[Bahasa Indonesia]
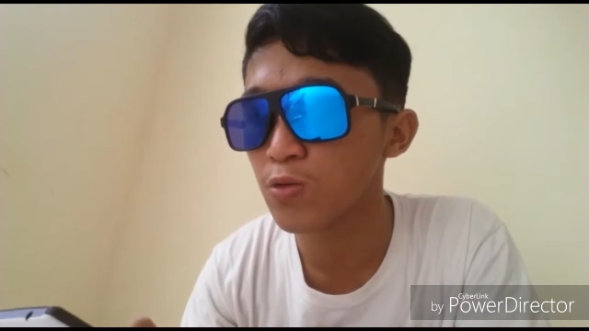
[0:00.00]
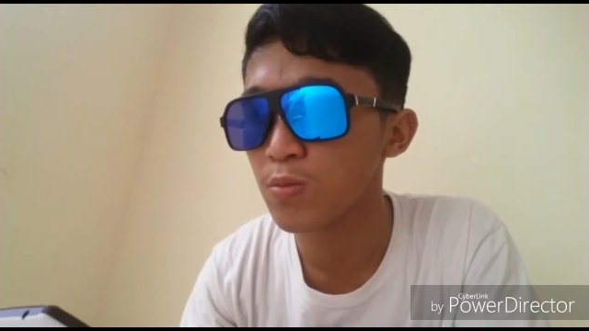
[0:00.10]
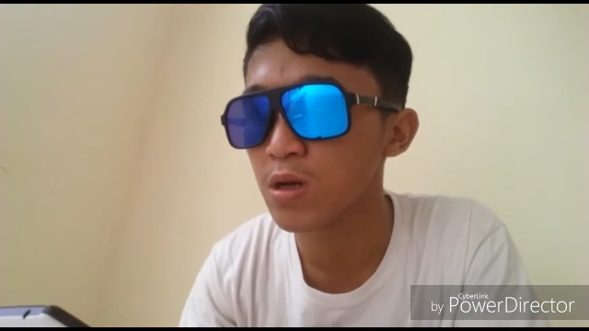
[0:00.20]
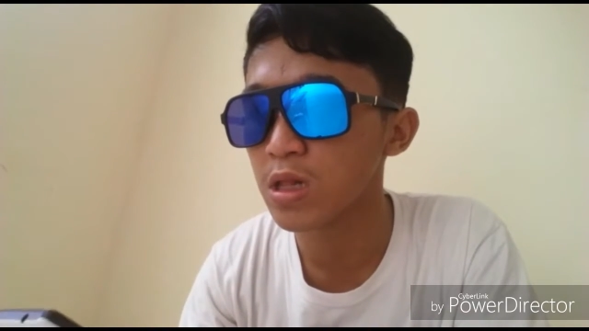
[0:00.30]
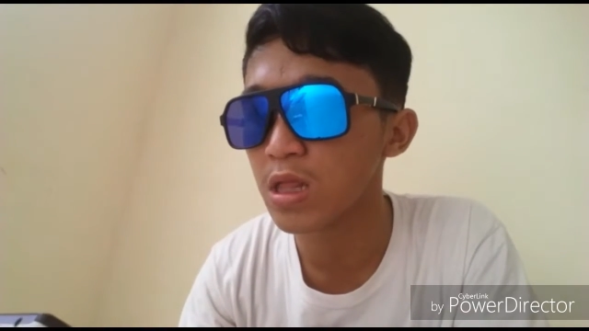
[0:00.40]

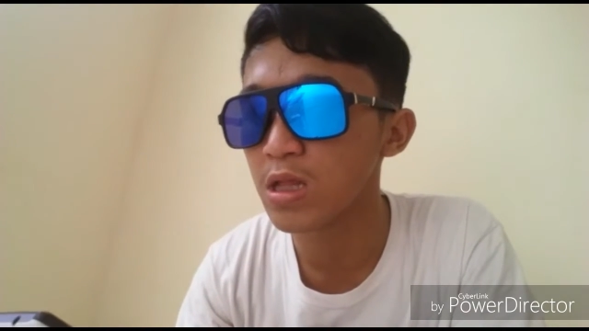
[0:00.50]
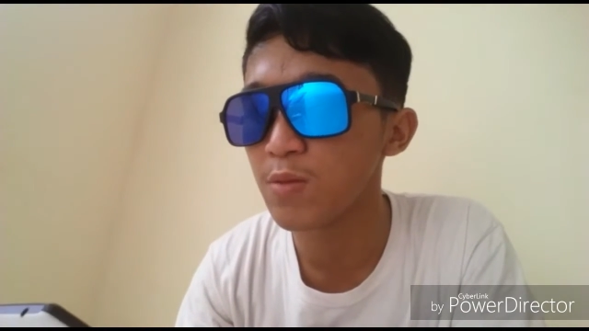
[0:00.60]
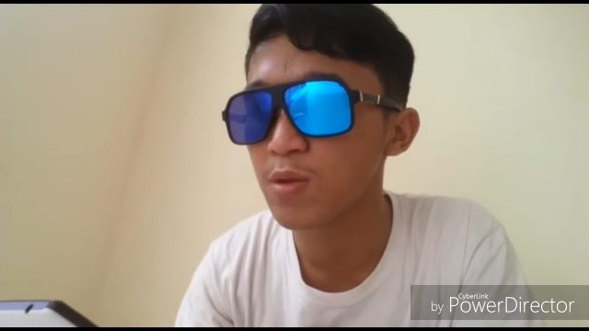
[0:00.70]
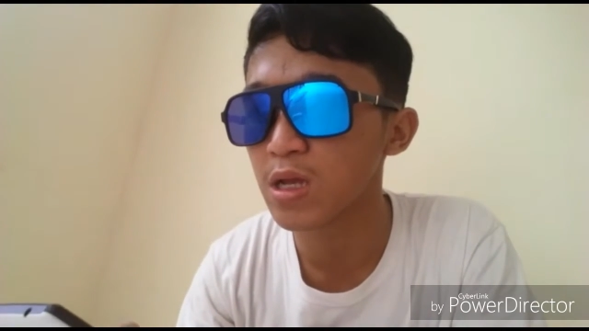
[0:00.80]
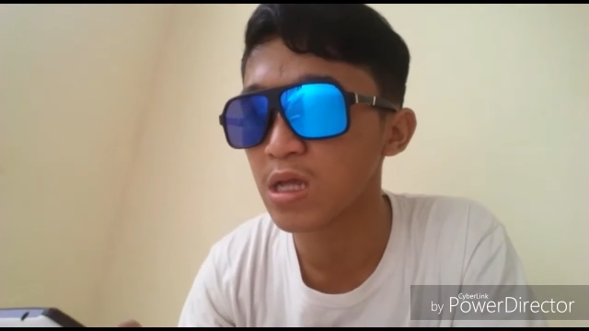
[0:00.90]
youtuber
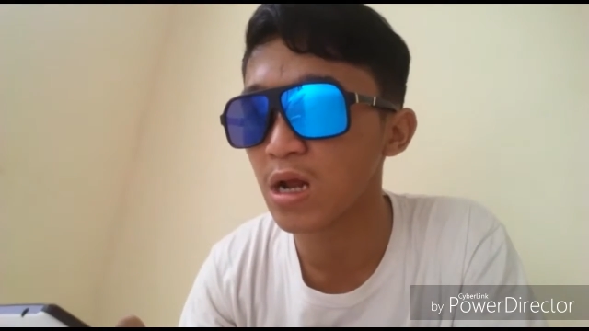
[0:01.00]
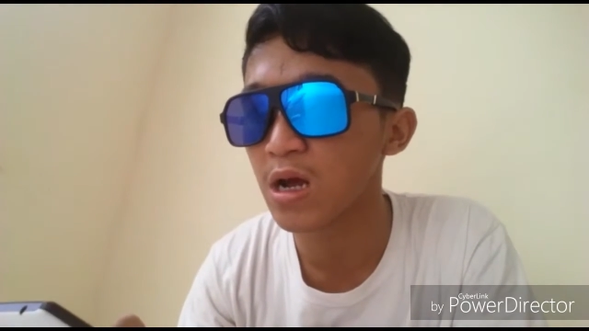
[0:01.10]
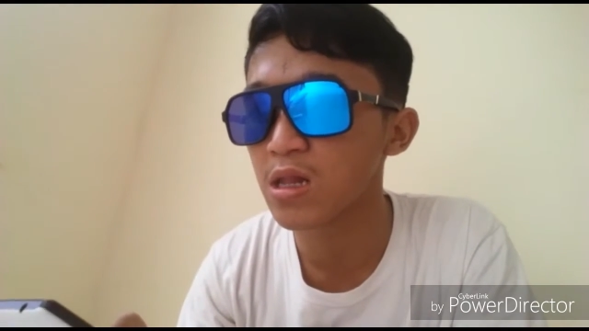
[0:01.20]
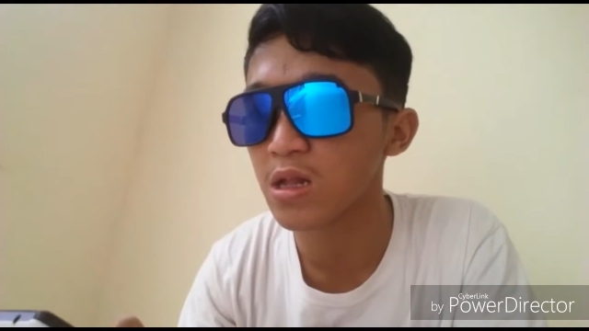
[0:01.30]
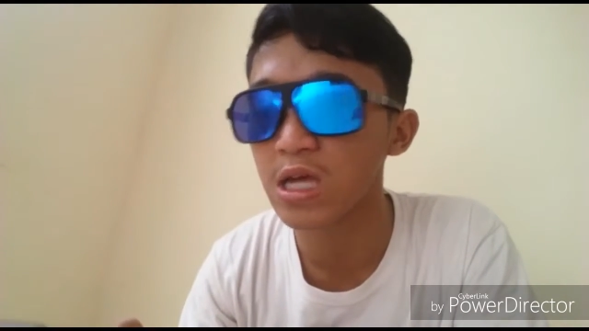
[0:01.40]
saja
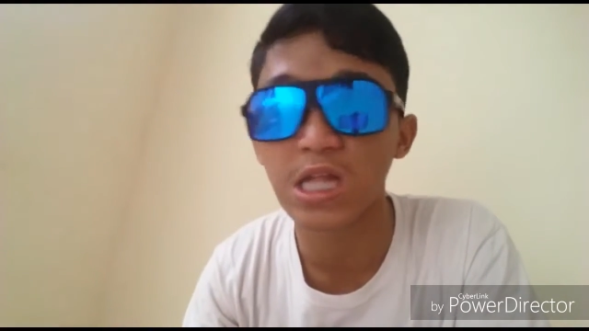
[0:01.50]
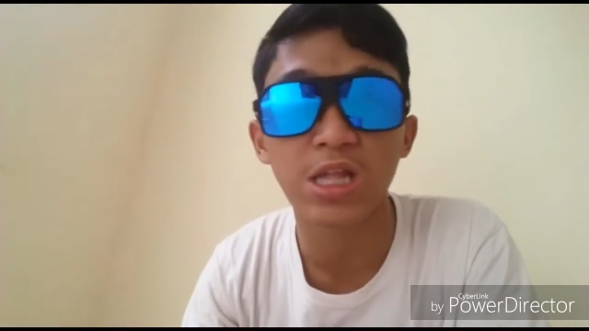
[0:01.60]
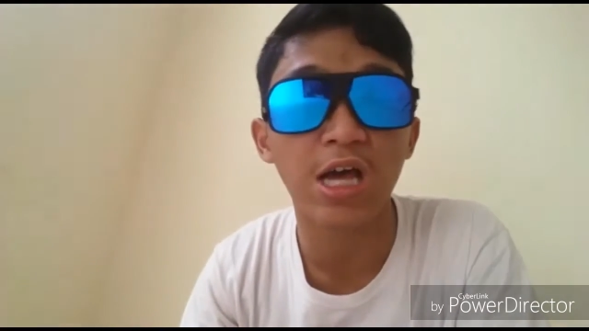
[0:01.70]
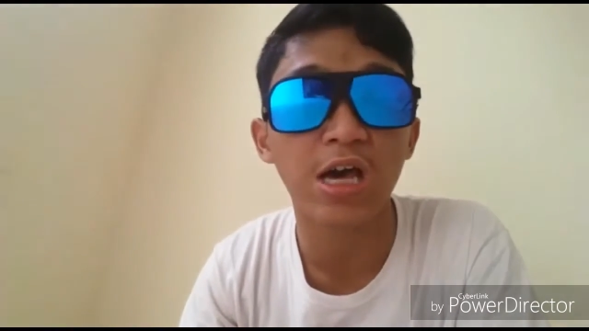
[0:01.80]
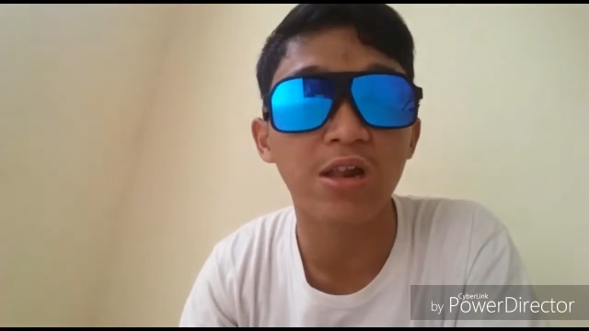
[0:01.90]
diperkirakan
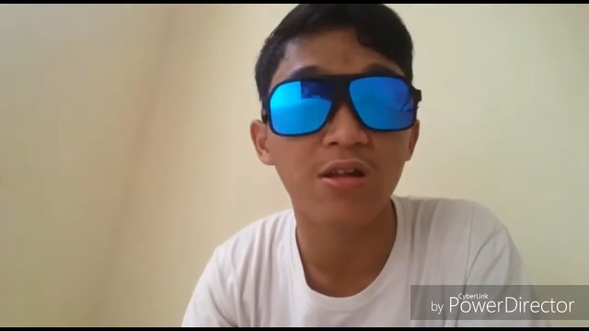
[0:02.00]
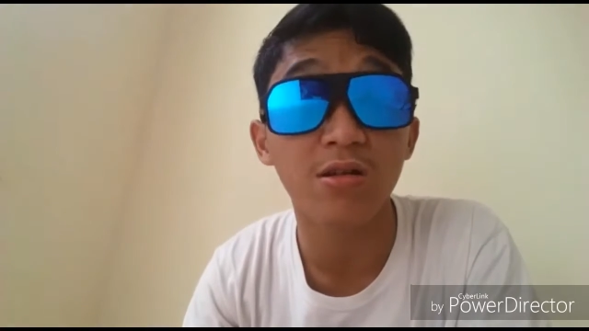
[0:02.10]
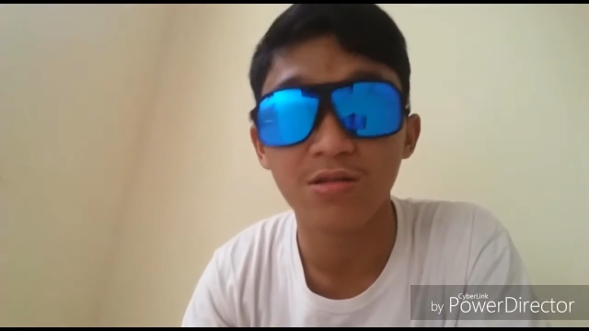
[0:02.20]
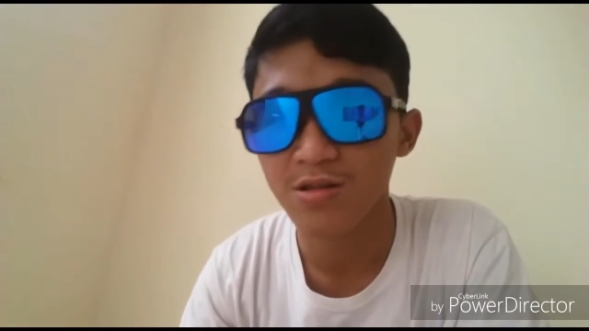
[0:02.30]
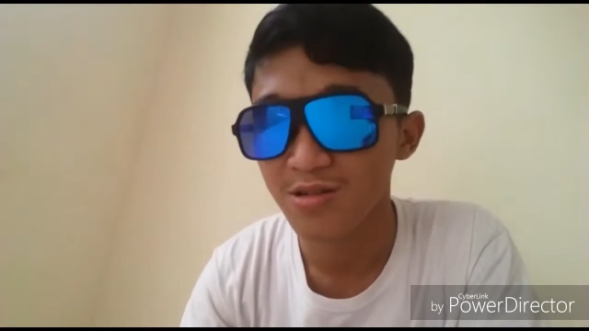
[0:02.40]

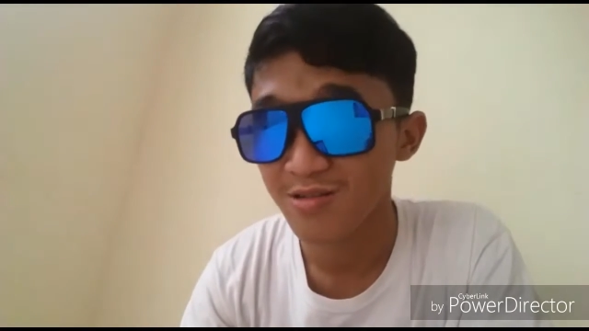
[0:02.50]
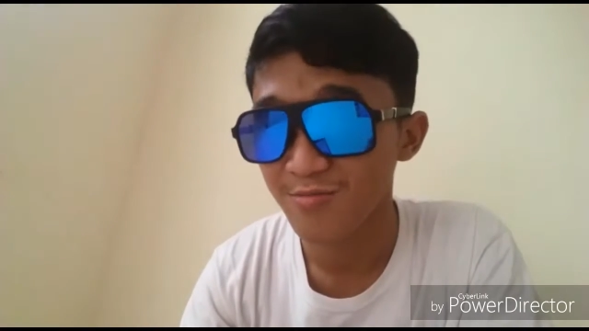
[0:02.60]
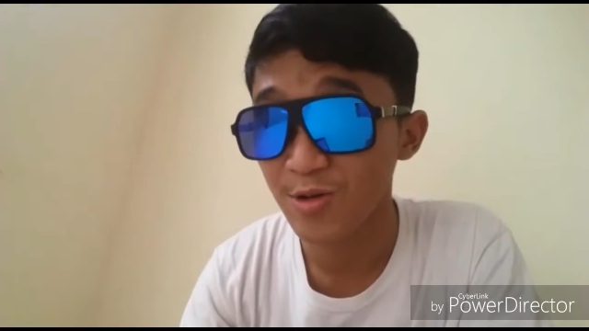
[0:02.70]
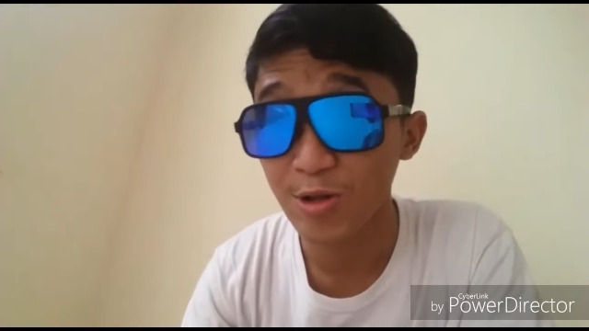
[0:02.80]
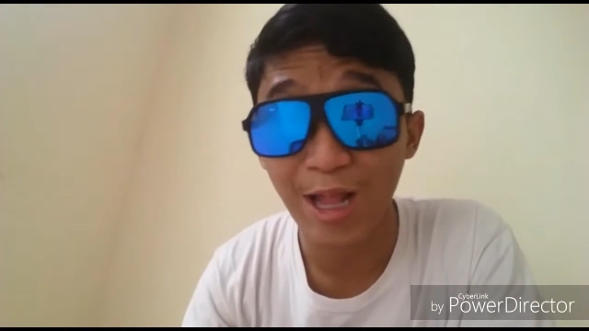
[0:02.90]
sekitar
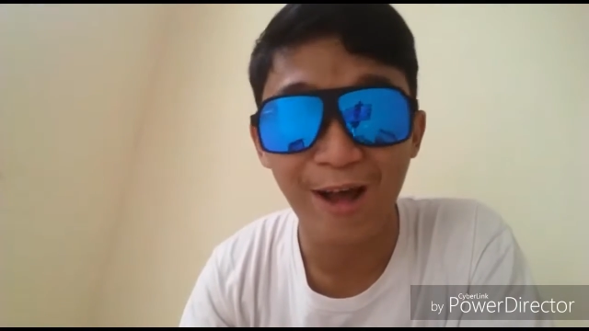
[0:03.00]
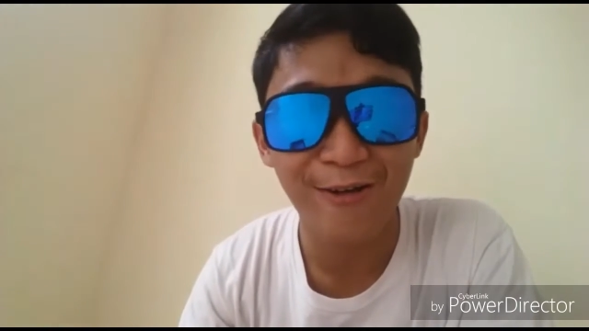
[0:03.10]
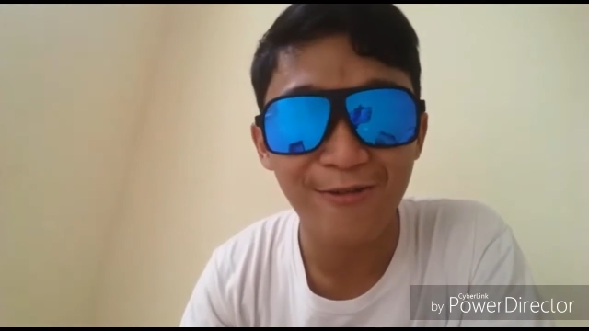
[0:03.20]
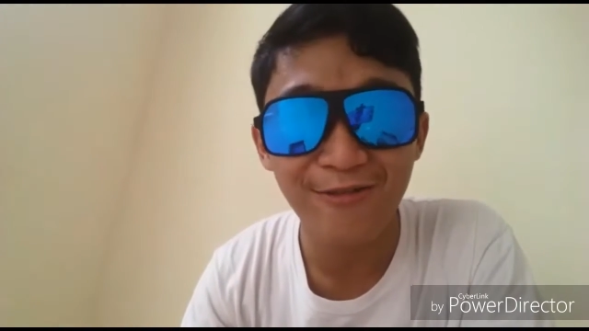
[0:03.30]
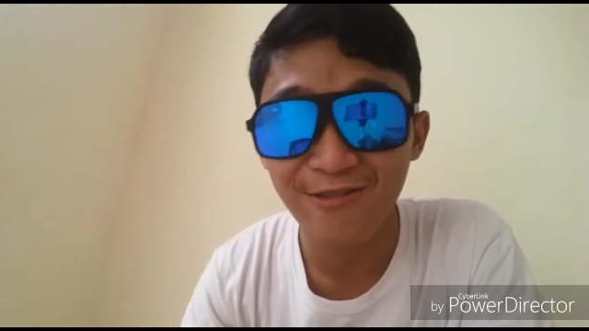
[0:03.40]
mau
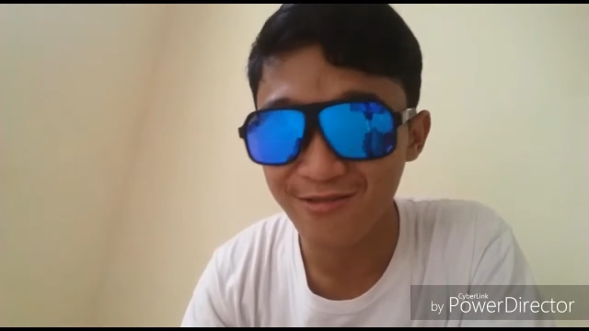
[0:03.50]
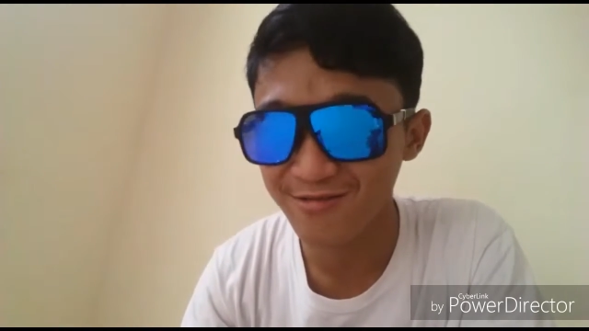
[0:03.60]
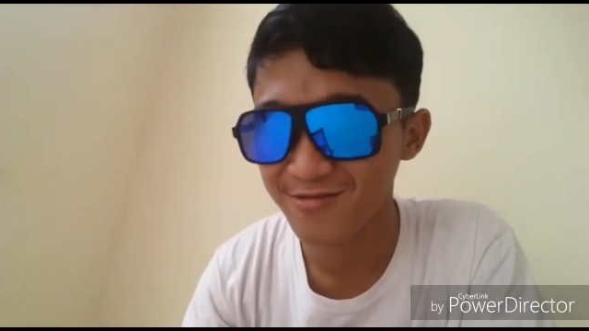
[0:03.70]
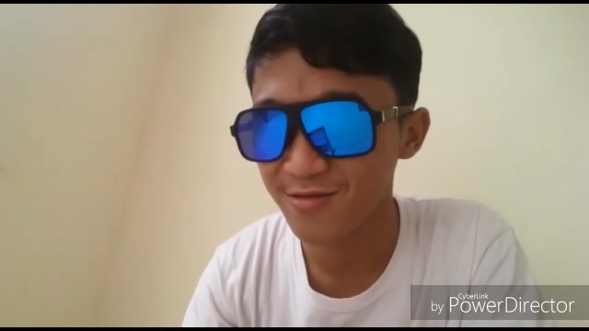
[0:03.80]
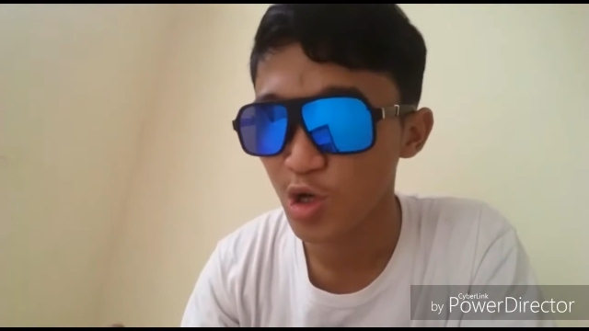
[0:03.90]
tahu